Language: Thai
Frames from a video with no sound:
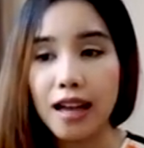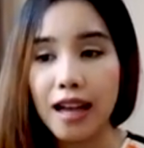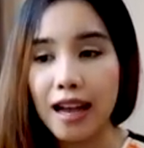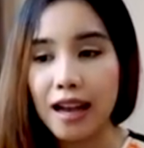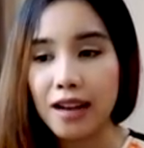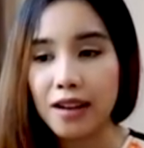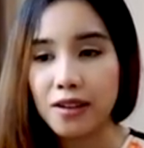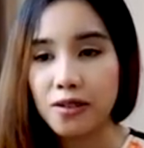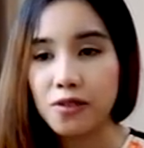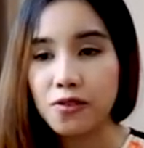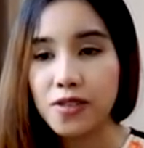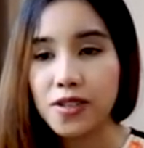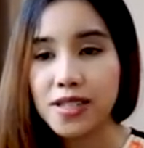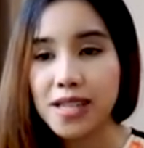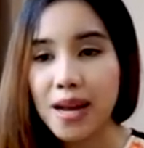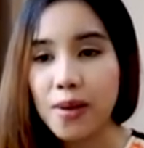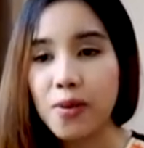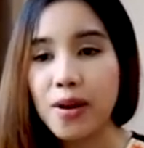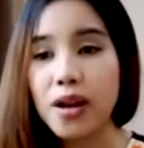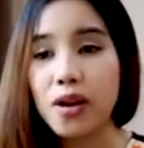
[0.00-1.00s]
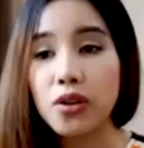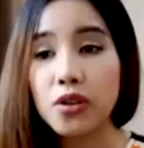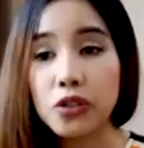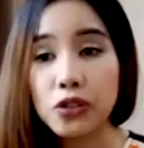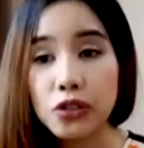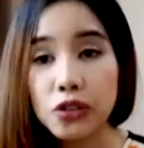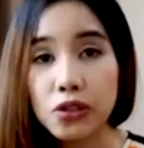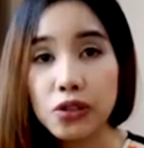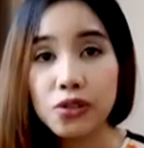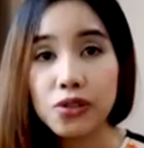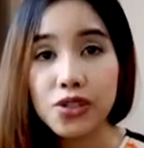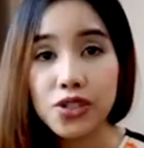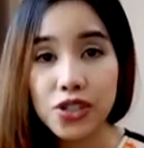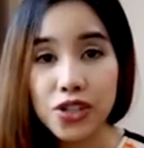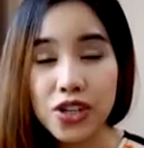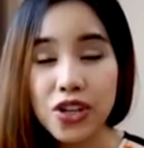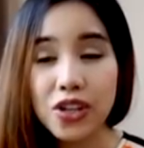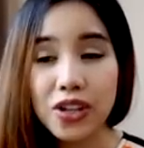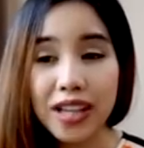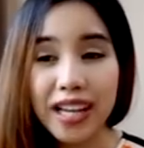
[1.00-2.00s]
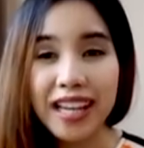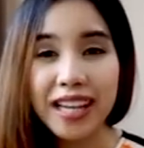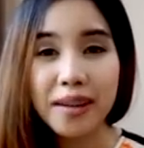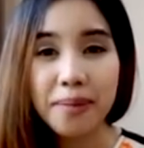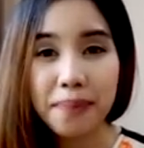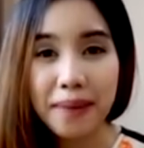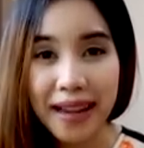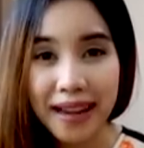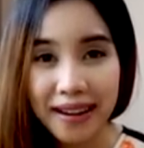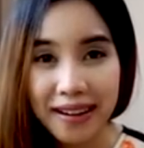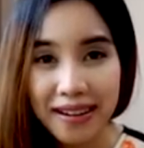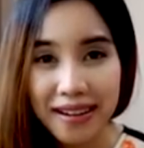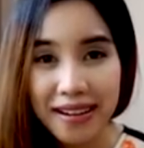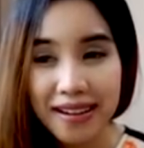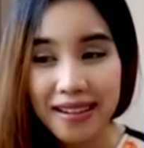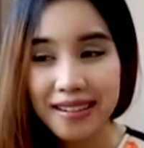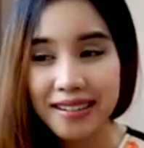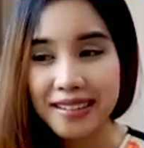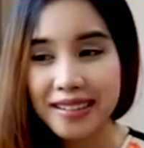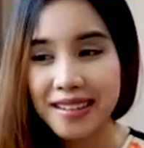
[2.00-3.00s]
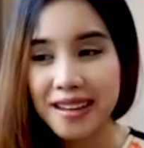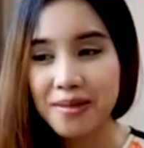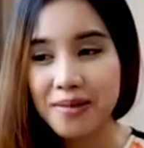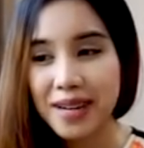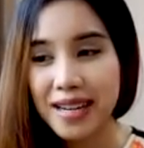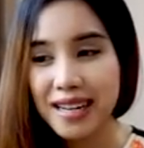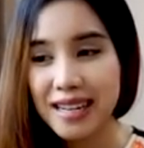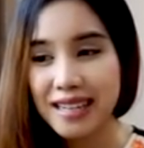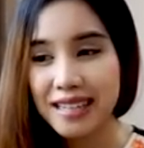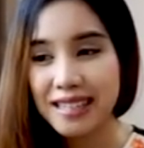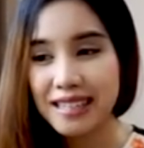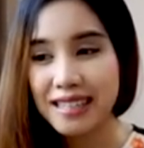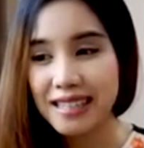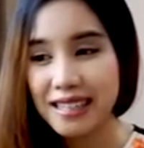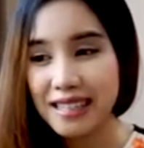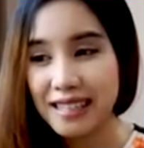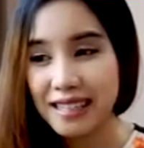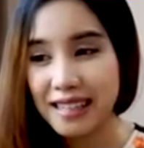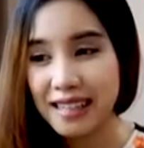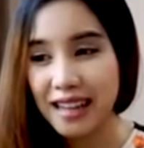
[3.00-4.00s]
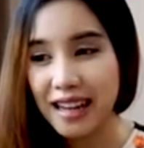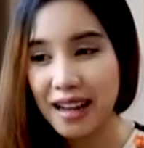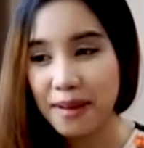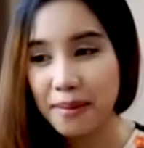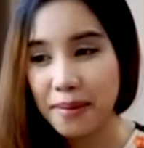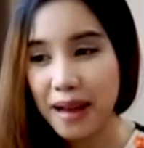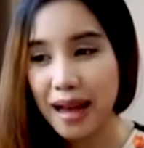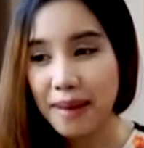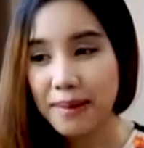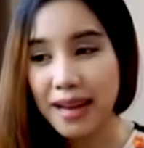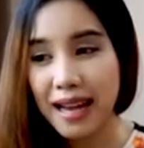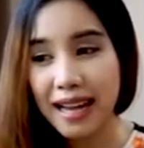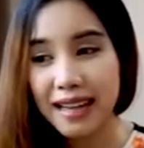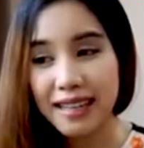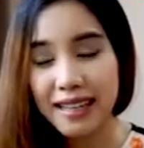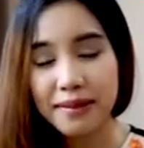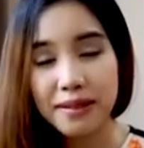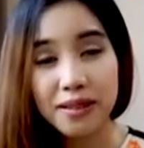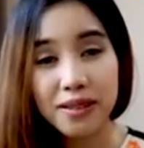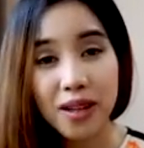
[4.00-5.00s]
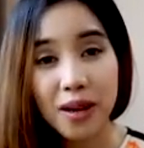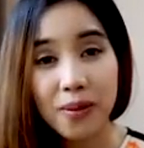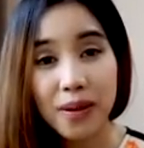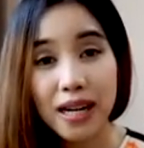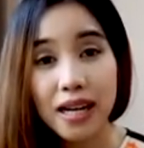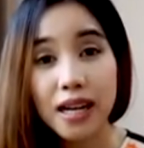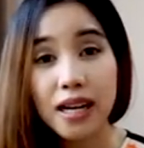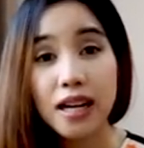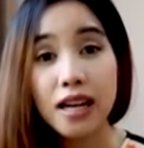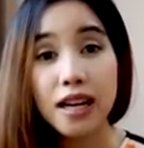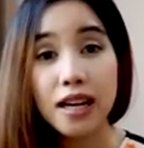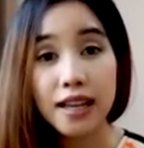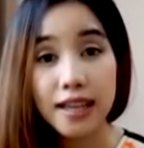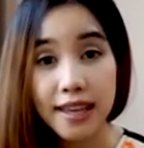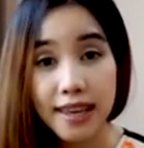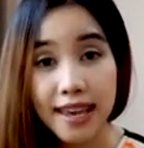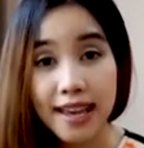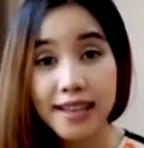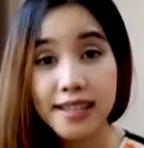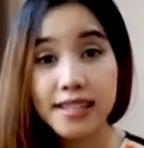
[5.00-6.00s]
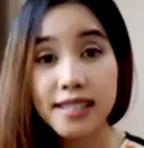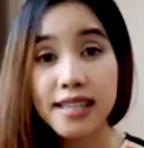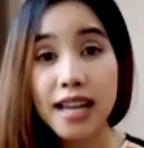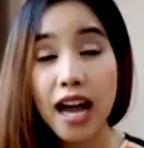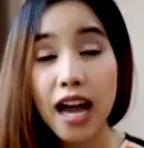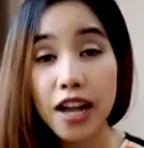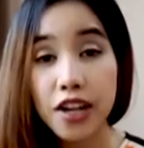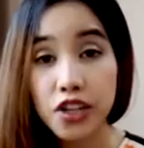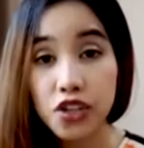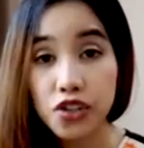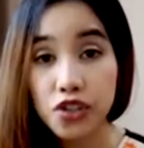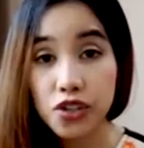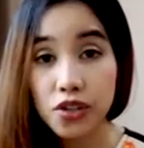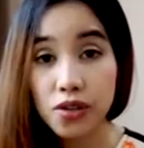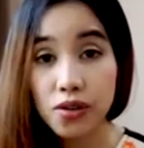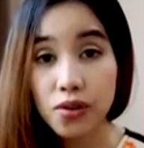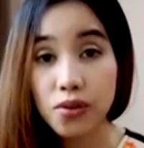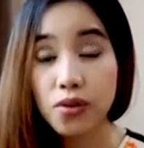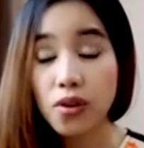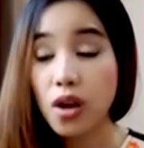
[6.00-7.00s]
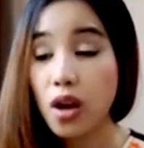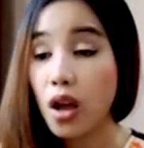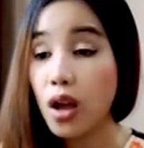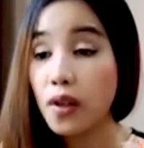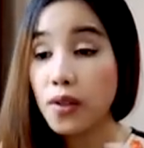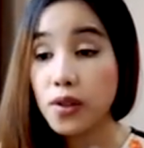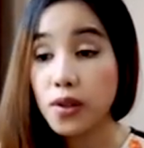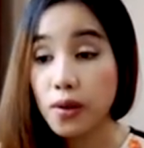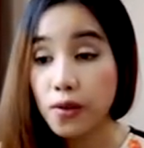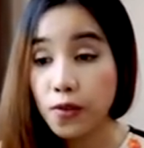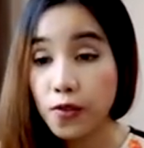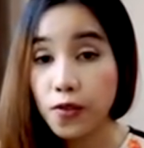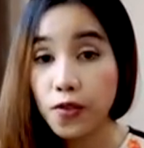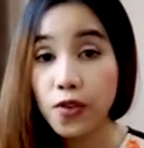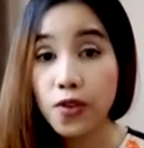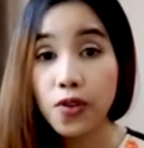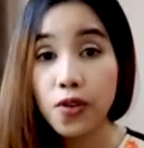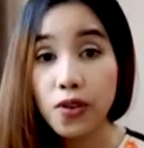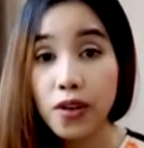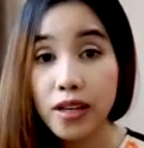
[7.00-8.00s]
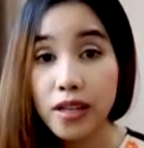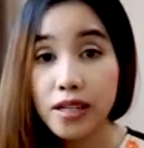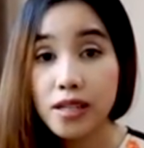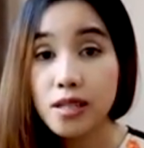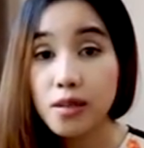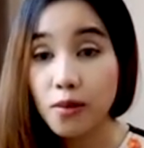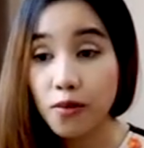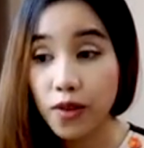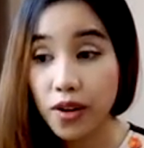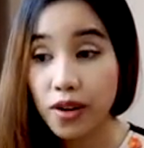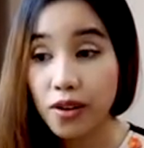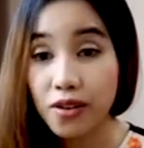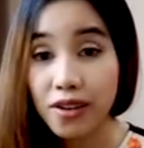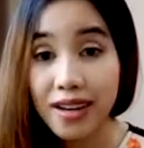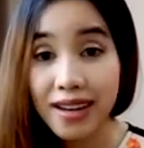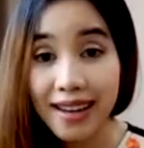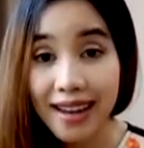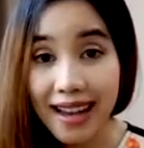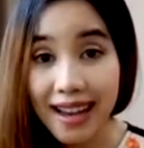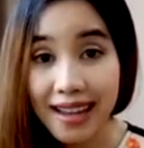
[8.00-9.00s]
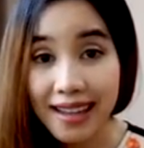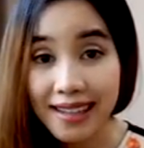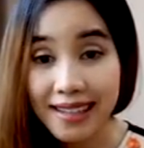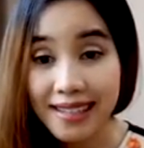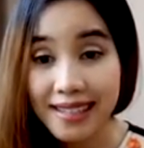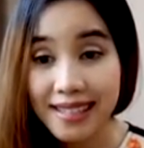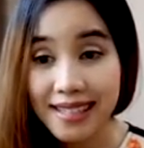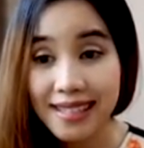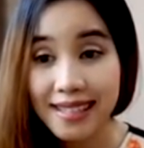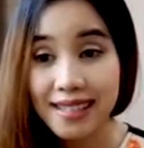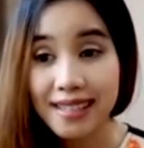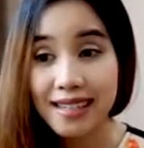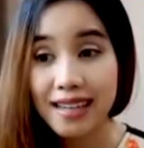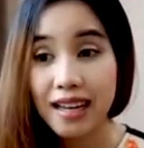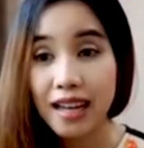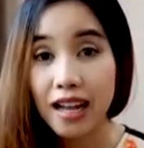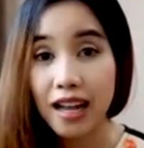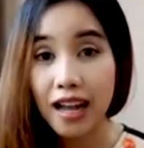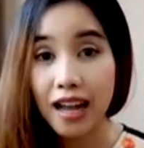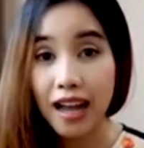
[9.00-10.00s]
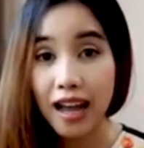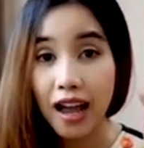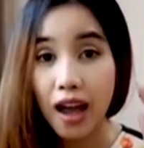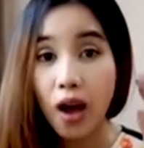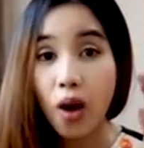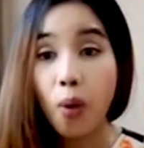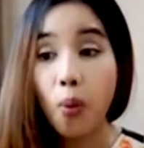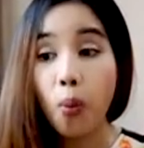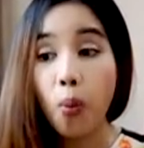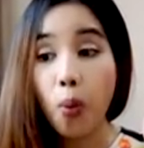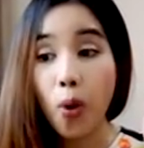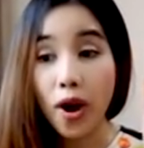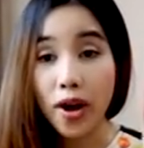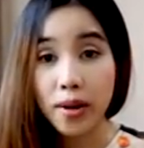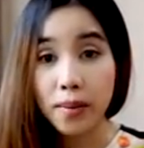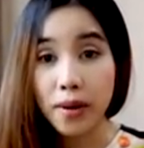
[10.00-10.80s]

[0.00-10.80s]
อ่ะคุณเฟิร์สถามว่า Cool do you like Bangkok ตอบว่าภาพอาหารนี้คือตอบว่า Yes I do the food is very nice What